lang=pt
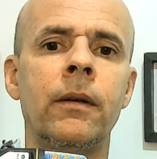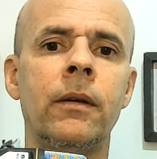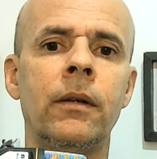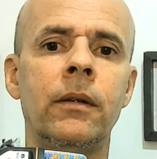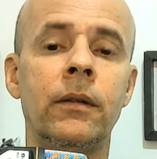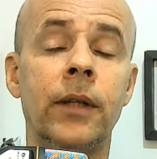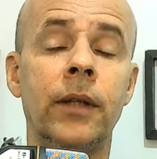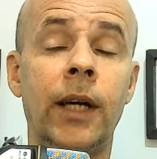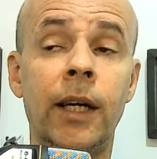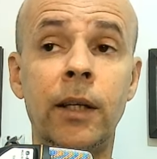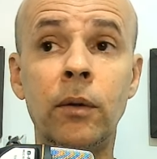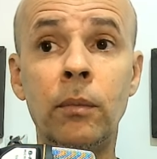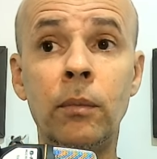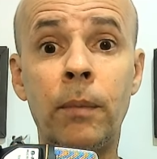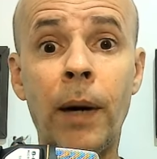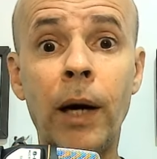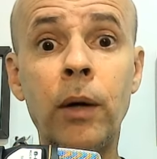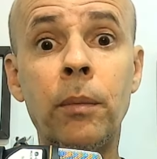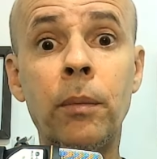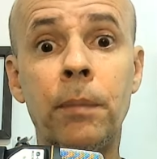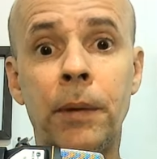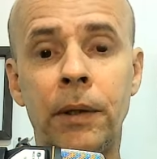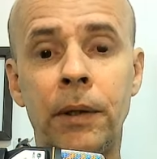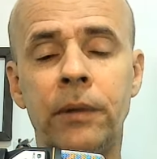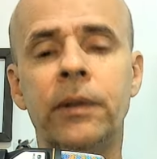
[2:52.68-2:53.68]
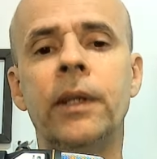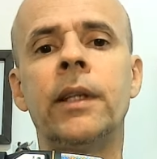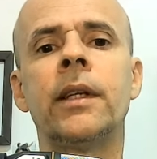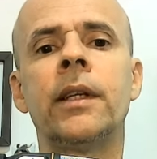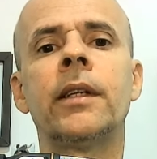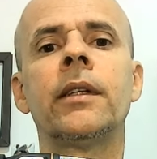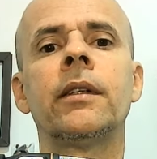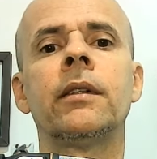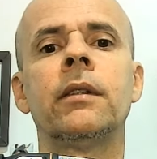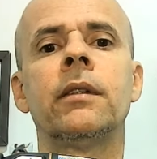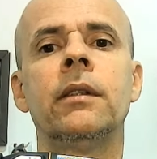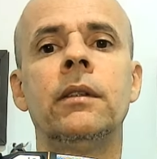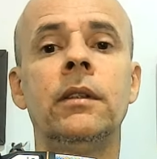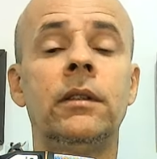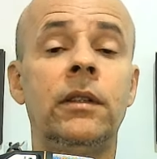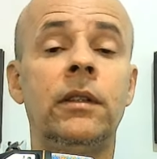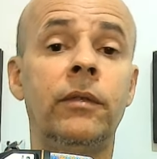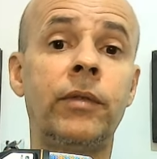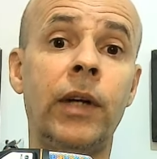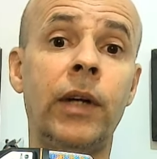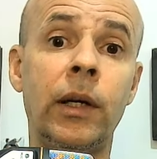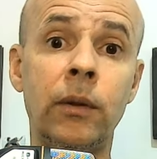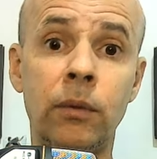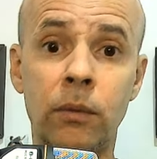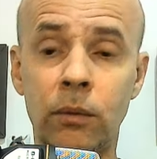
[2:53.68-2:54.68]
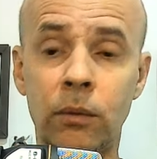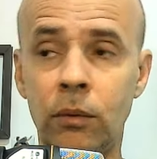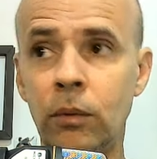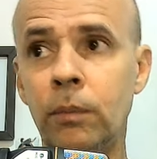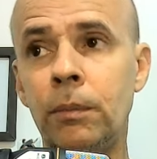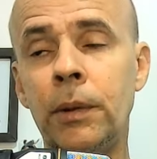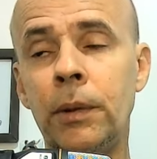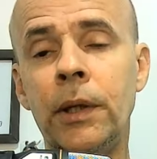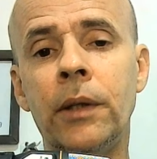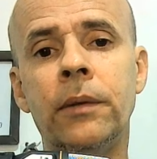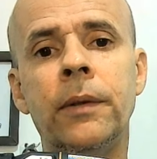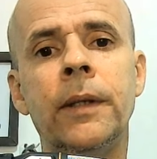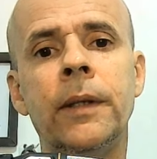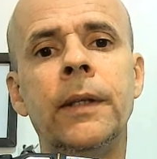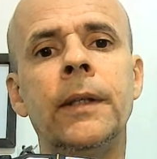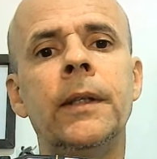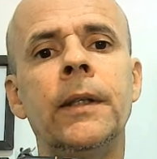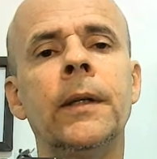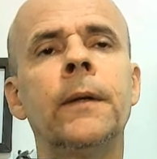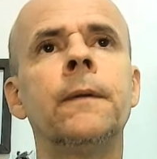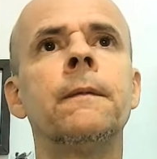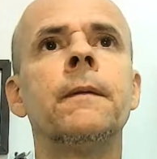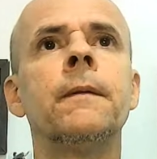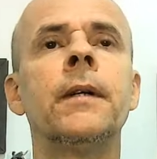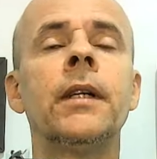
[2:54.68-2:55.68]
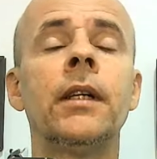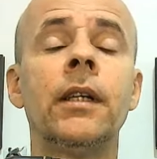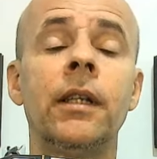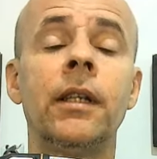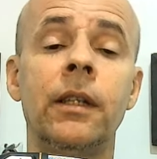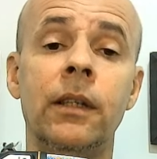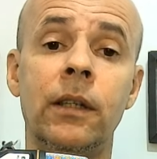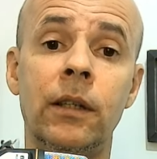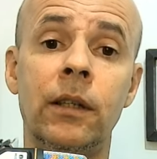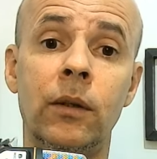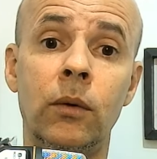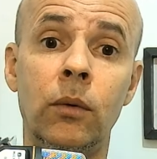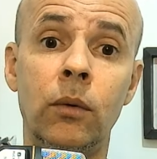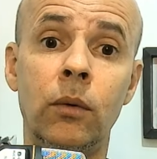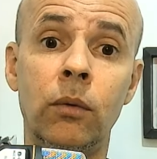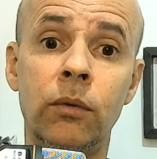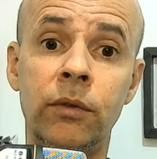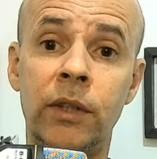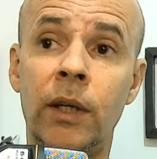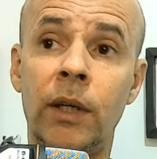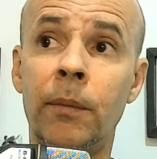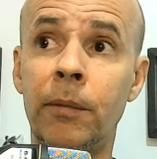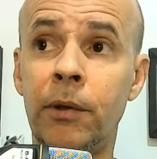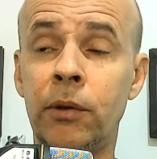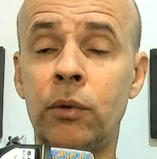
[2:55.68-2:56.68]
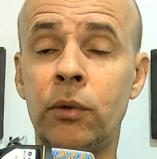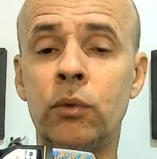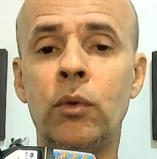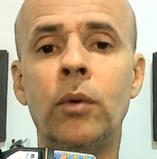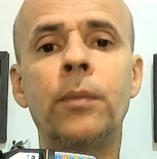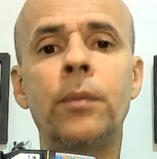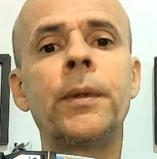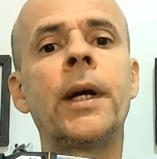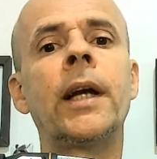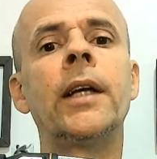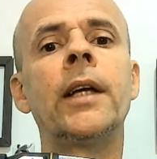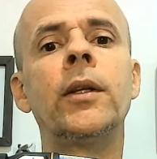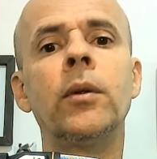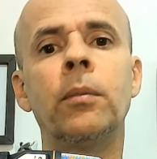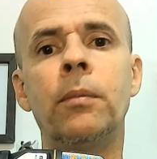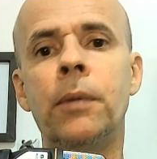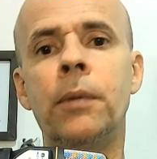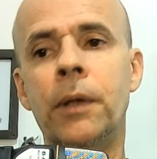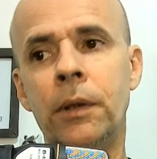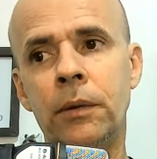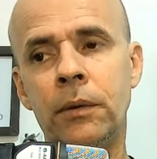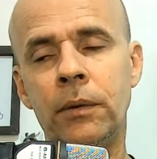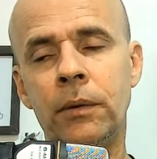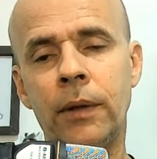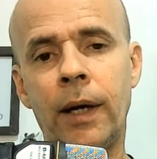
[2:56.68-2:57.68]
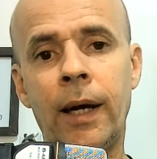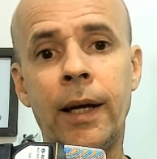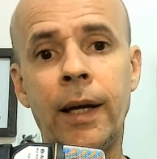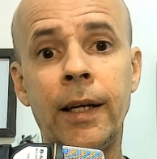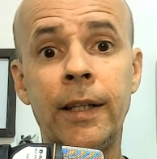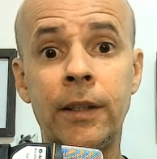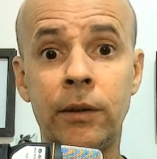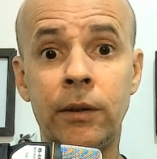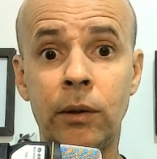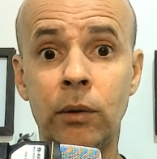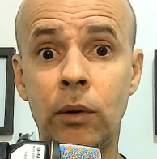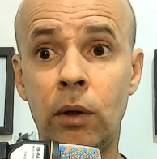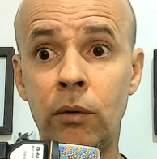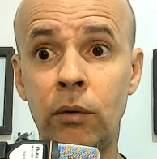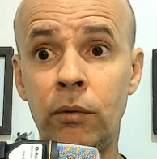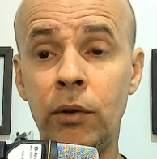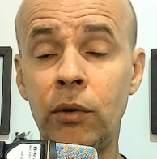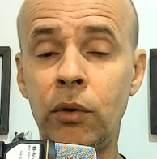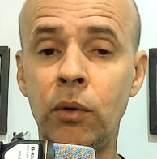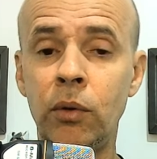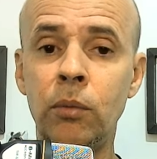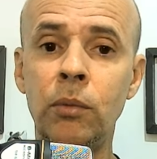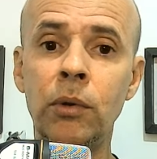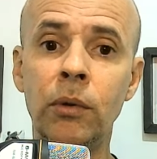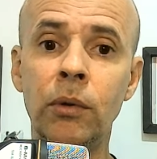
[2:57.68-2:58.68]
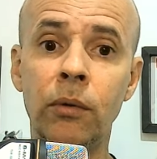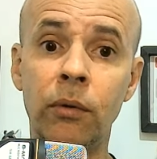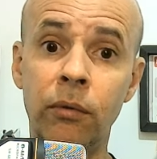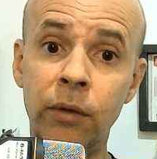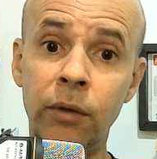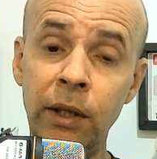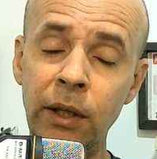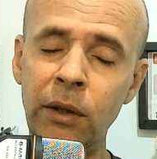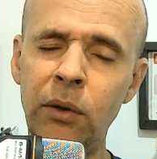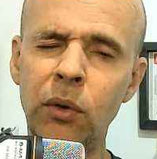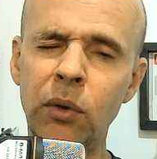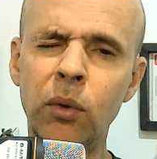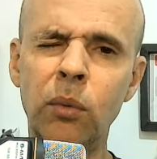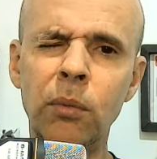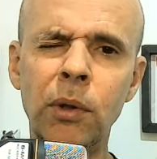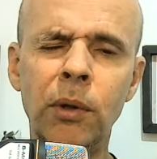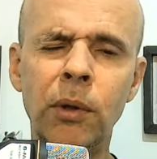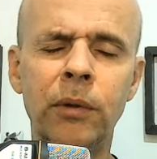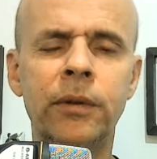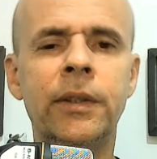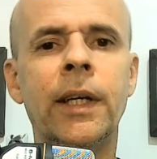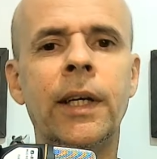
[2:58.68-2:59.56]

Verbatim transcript: Aí não paga o piso ainda, né? você fala no, no piso aí. Então, o Zemo descumpre a lei do piso, a lei estadual 21.710, 21